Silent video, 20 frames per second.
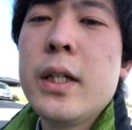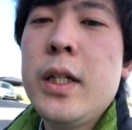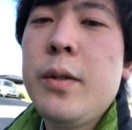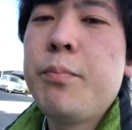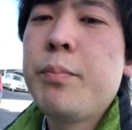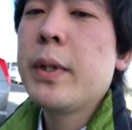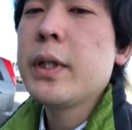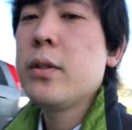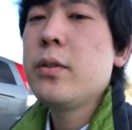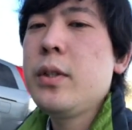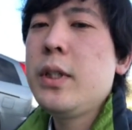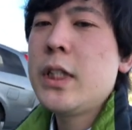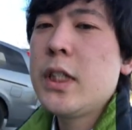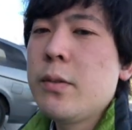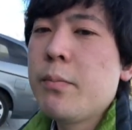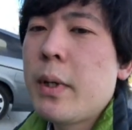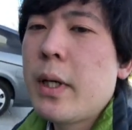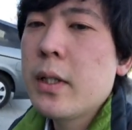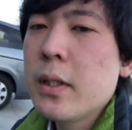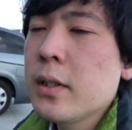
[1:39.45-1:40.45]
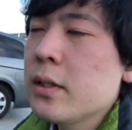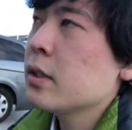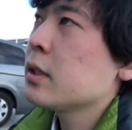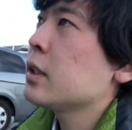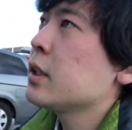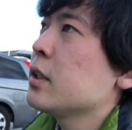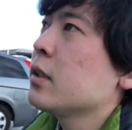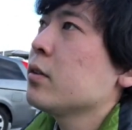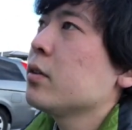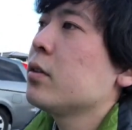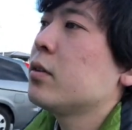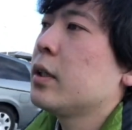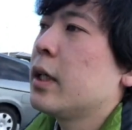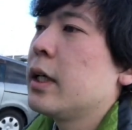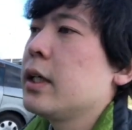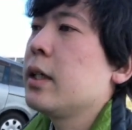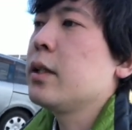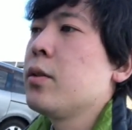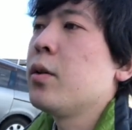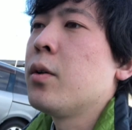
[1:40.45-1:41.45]
1泊1万弱く
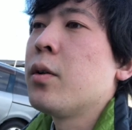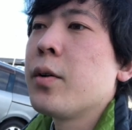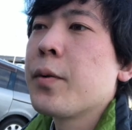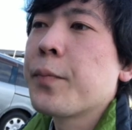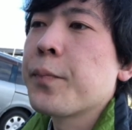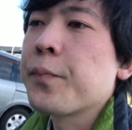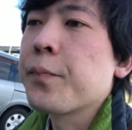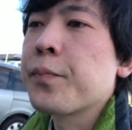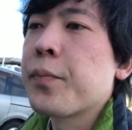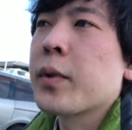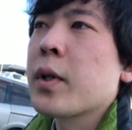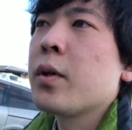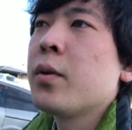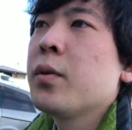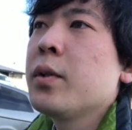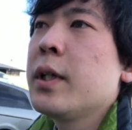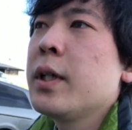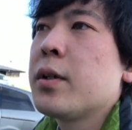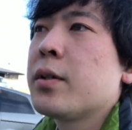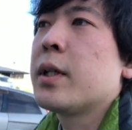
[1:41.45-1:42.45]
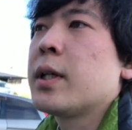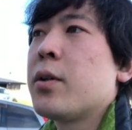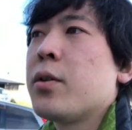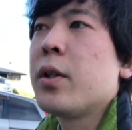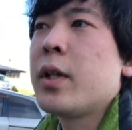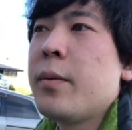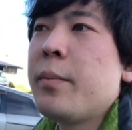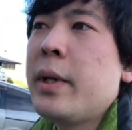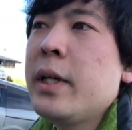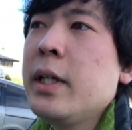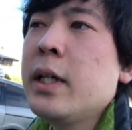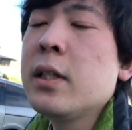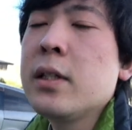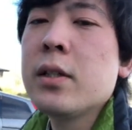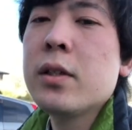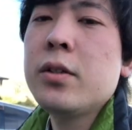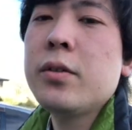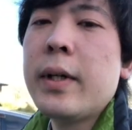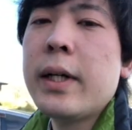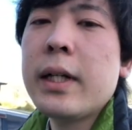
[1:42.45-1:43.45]
らいのホテルなのでまあ
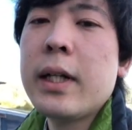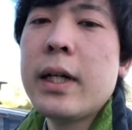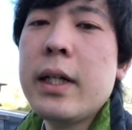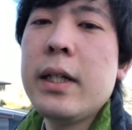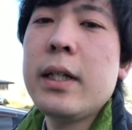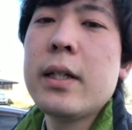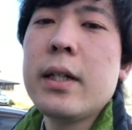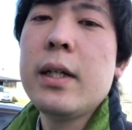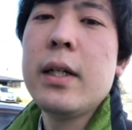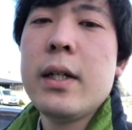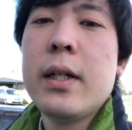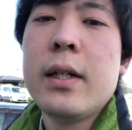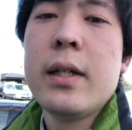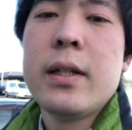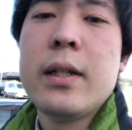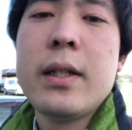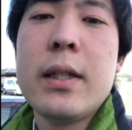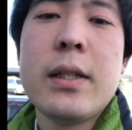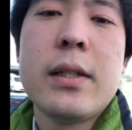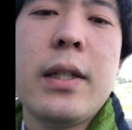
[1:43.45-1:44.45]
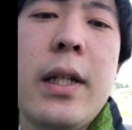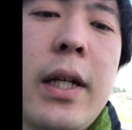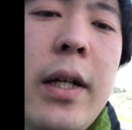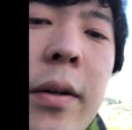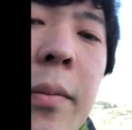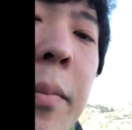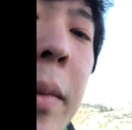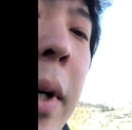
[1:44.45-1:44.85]
安くはないですね